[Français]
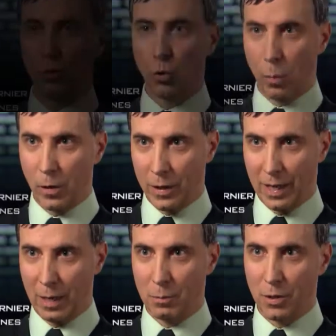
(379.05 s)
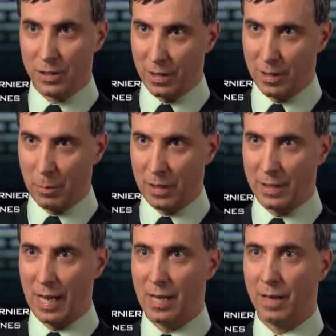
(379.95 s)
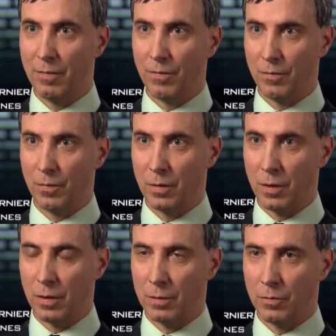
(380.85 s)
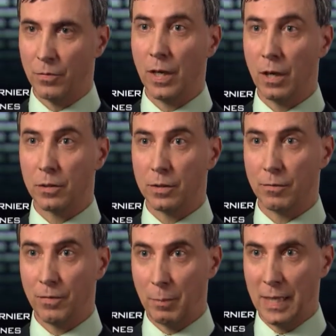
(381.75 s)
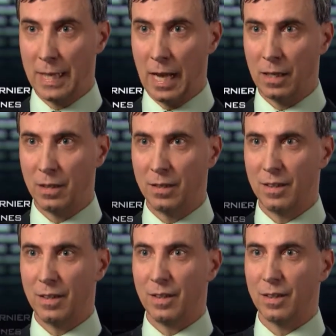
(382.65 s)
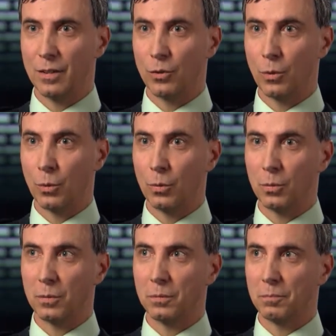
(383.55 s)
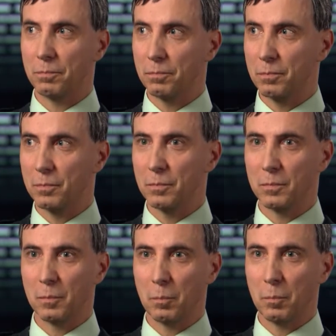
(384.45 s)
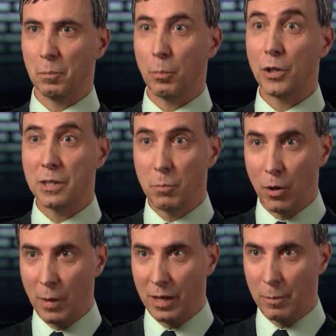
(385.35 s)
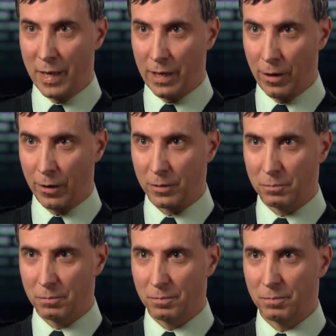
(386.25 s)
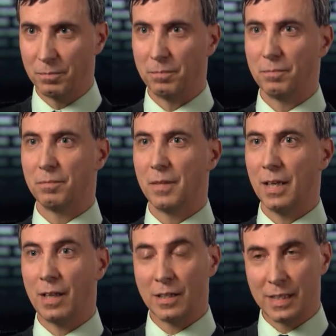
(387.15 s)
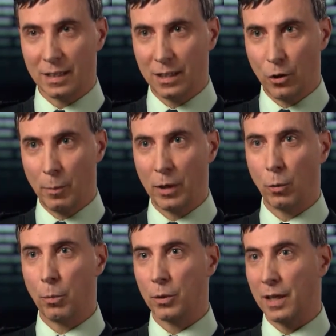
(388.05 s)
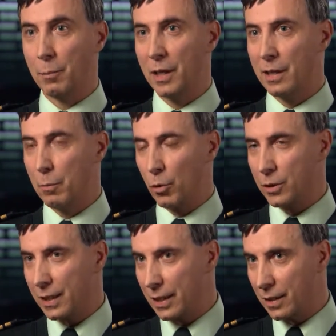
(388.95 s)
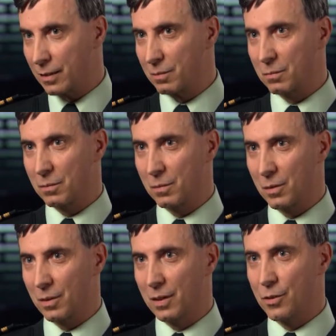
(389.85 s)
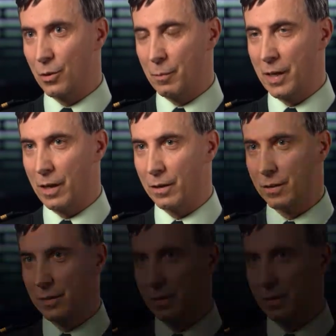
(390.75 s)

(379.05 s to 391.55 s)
Nos programmes de santé mentale et euh, violence familiale sont possiblement les meilleurs. Et dans certains domaines, on peut très bien démontrer qu'ils sont les meilleurs.